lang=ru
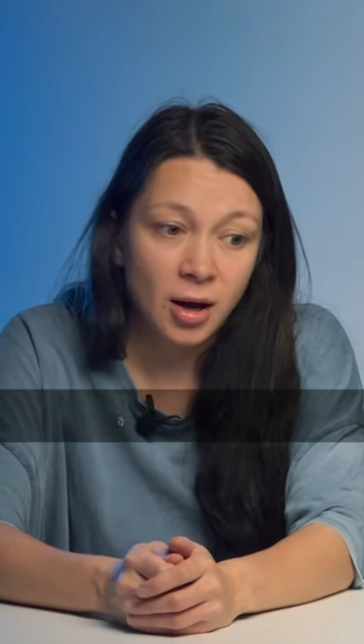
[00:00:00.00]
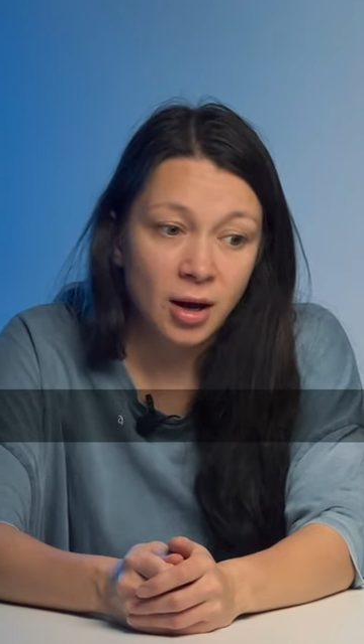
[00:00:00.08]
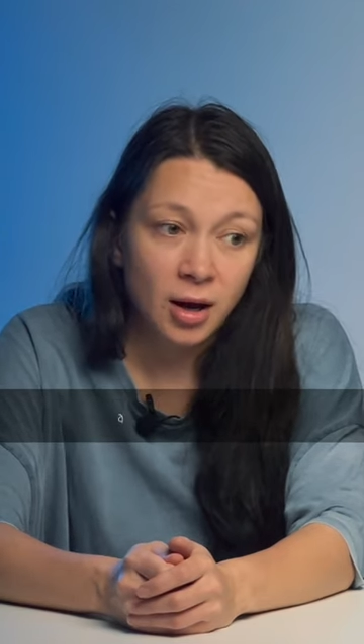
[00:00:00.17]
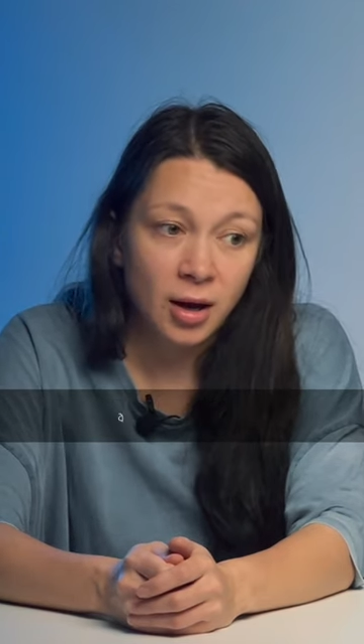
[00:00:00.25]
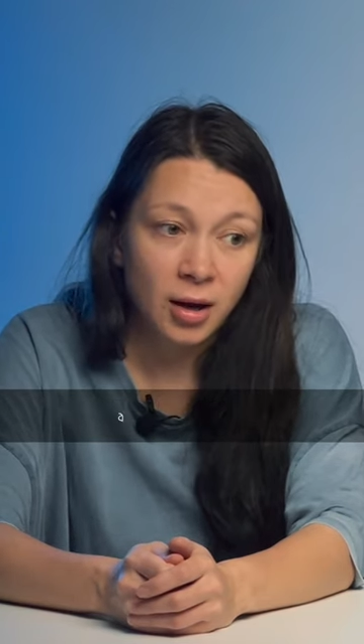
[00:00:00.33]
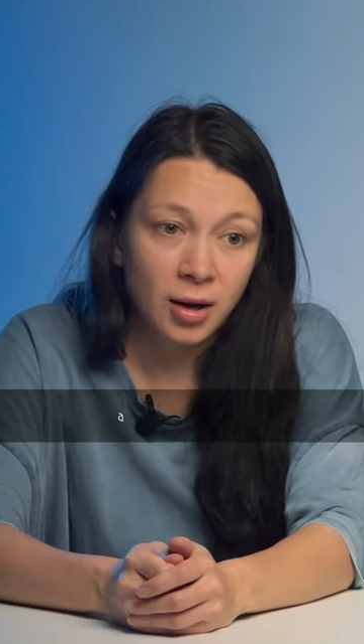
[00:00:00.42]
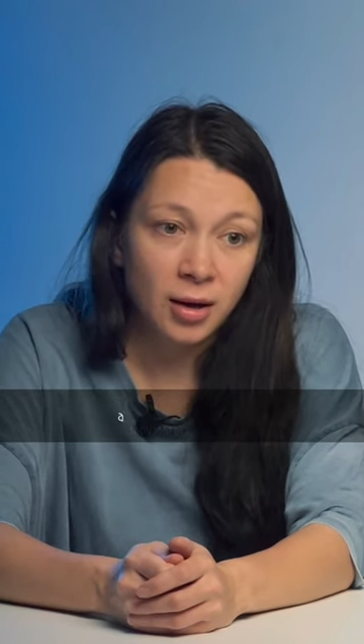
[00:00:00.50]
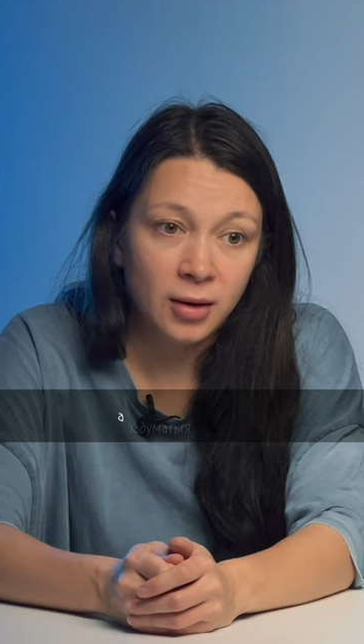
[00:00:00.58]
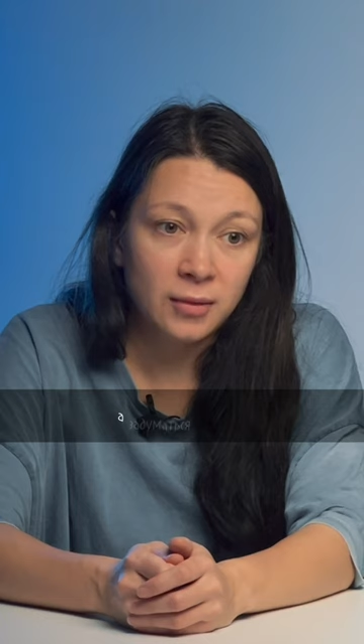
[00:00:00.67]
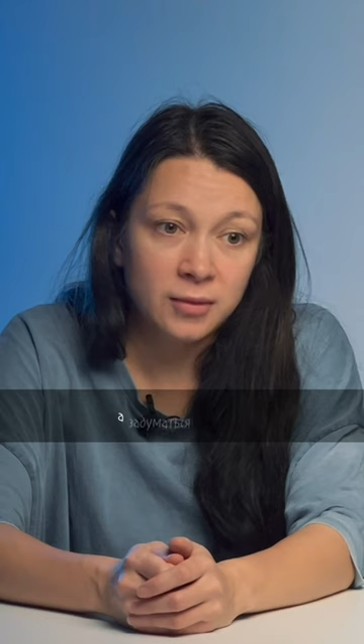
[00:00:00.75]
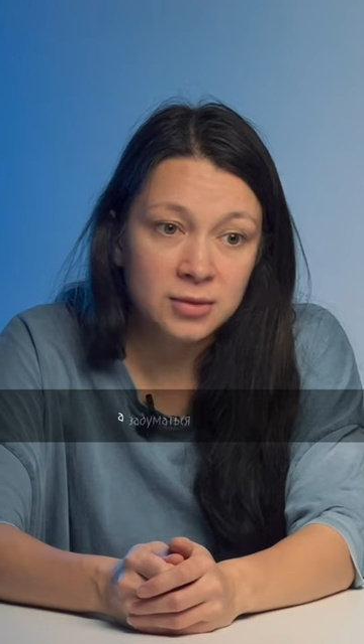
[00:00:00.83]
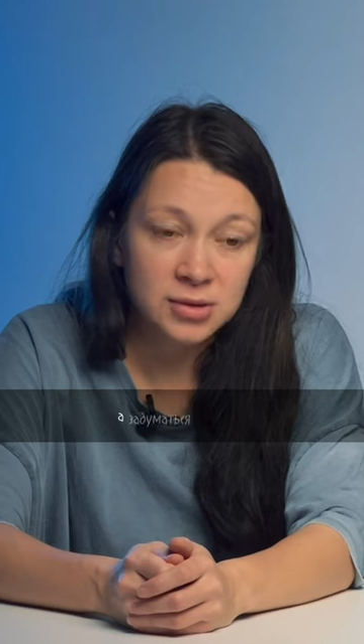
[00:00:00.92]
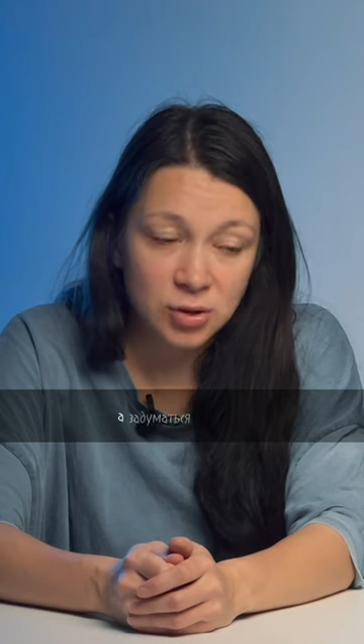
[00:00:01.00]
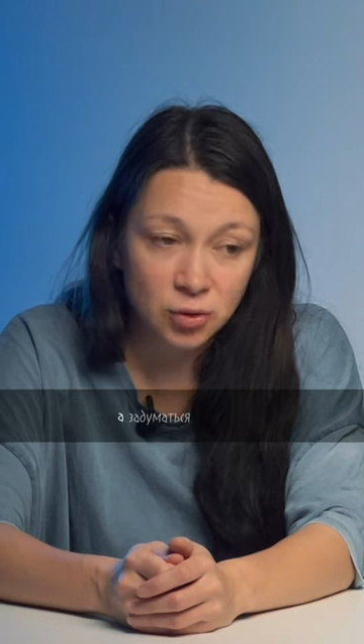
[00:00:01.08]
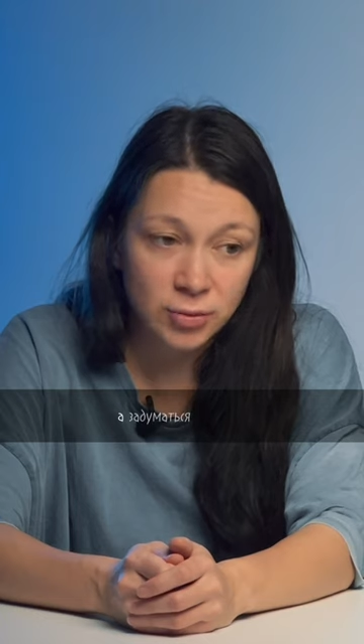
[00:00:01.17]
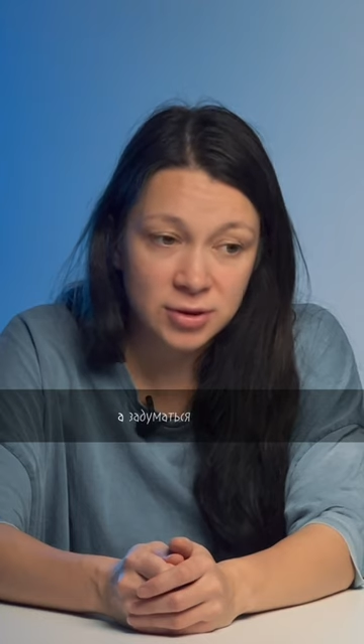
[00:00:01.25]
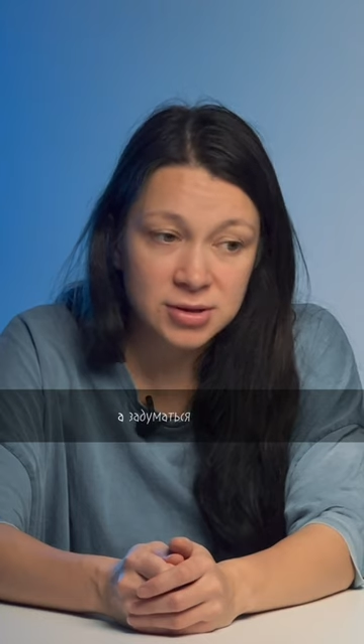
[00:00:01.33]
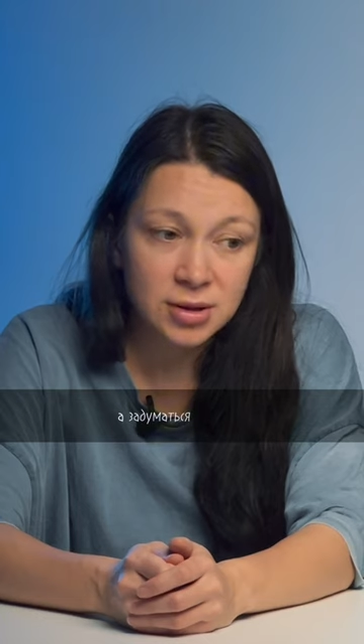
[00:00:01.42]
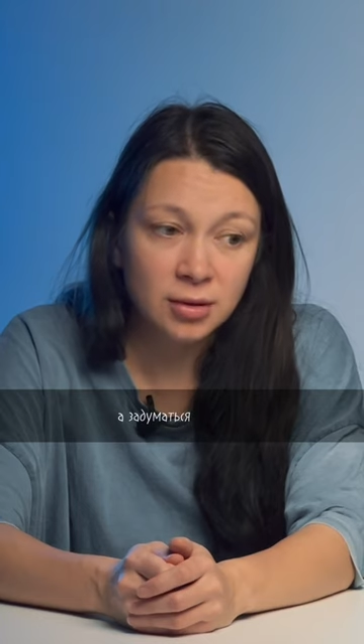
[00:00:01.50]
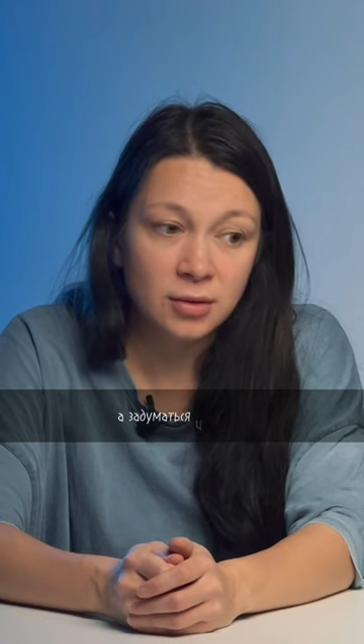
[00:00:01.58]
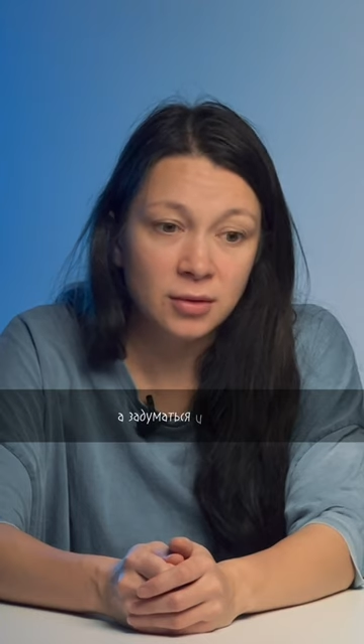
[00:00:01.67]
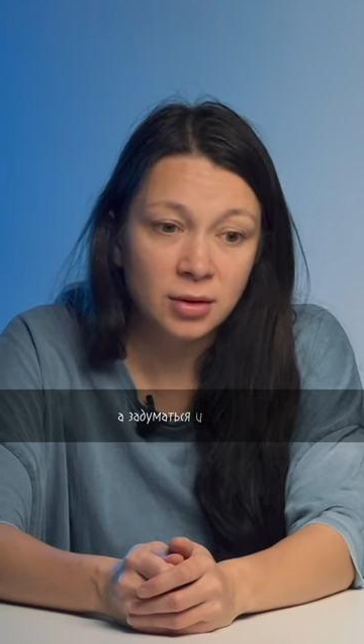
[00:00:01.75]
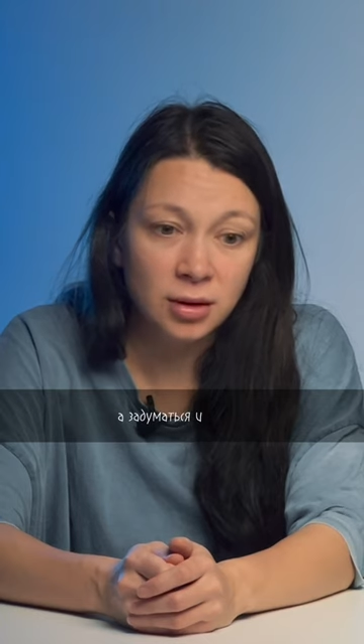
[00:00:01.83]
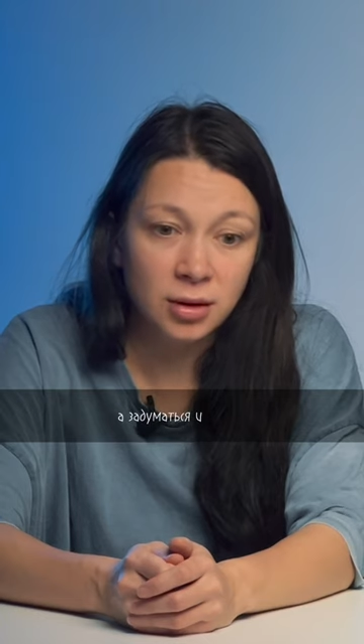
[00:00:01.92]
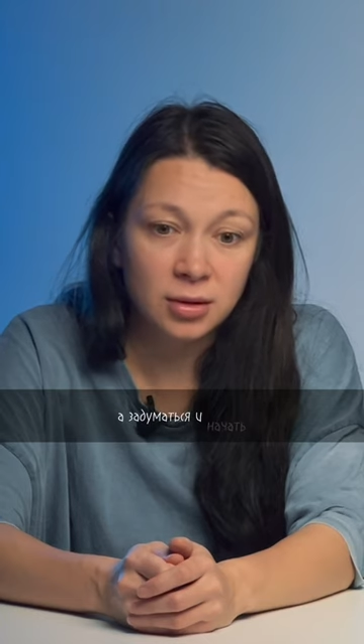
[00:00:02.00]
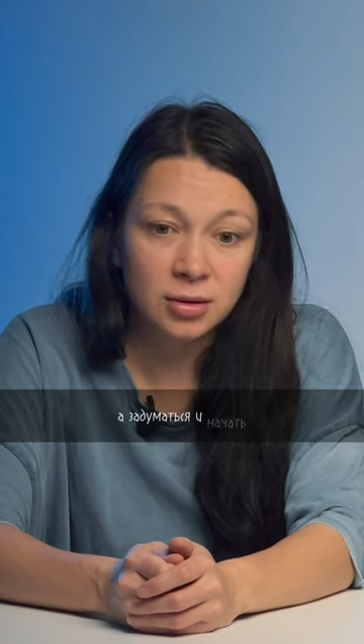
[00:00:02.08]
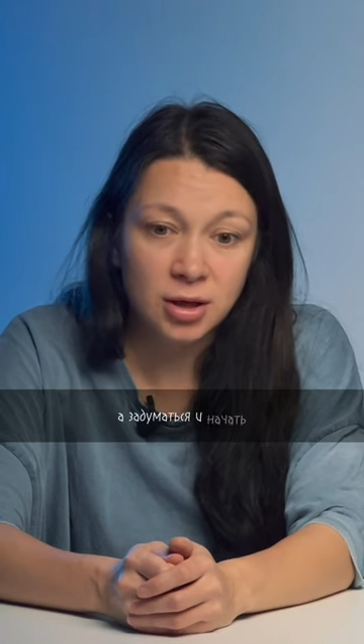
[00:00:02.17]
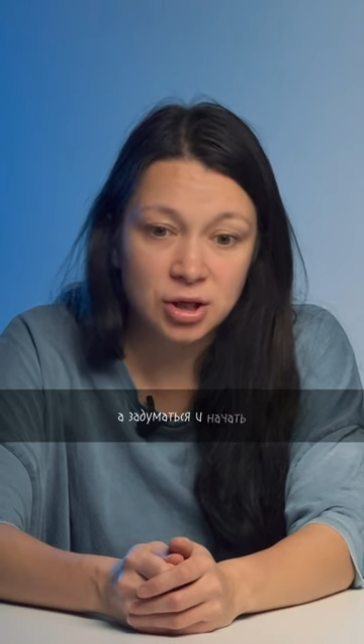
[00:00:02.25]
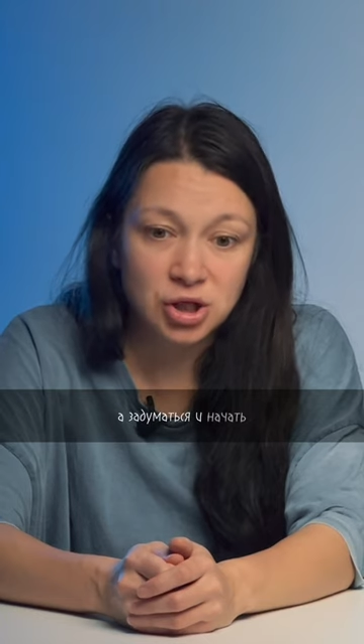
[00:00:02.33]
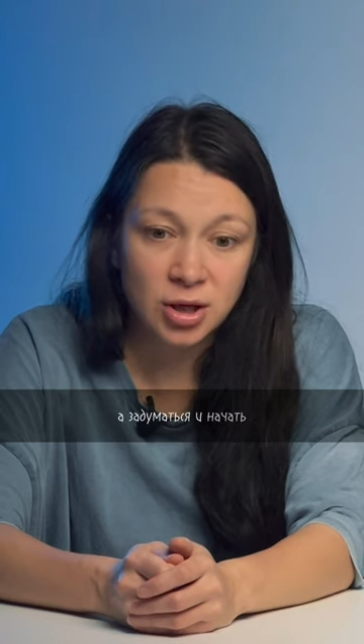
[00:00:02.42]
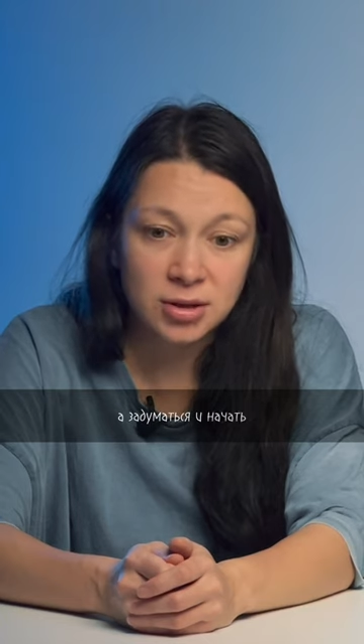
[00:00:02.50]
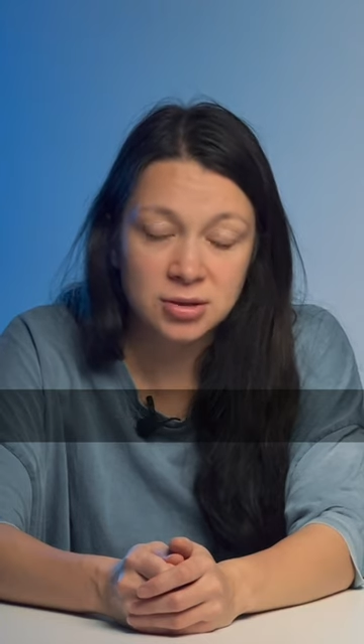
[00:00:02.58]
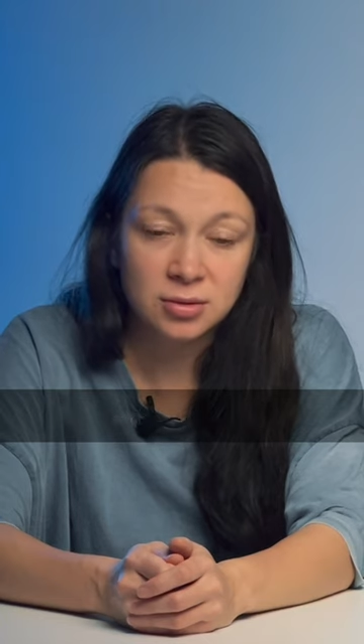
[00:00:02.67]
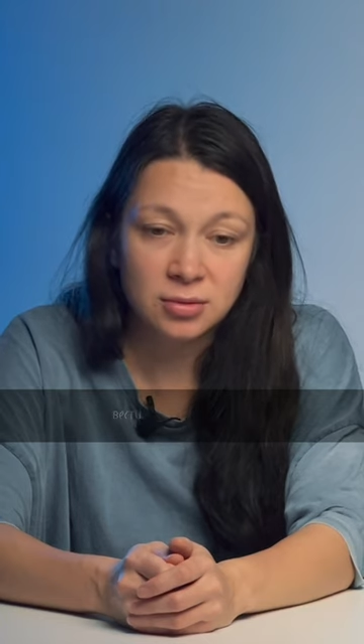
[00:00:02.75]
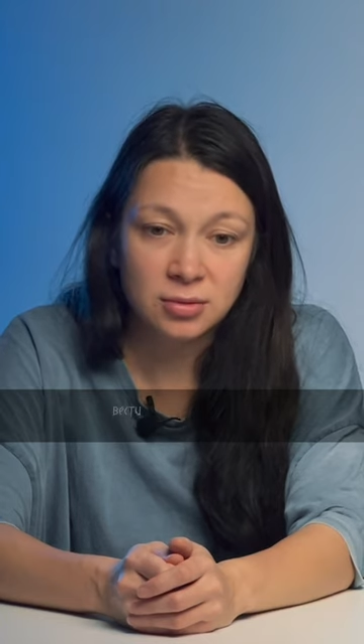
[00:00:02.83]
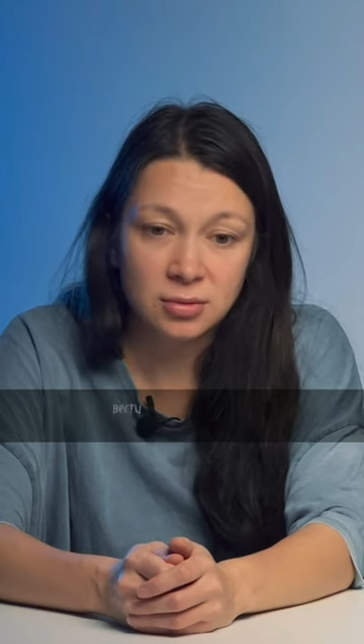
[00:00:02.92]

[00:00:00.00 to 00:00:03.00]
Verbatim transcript: а задуматься и начать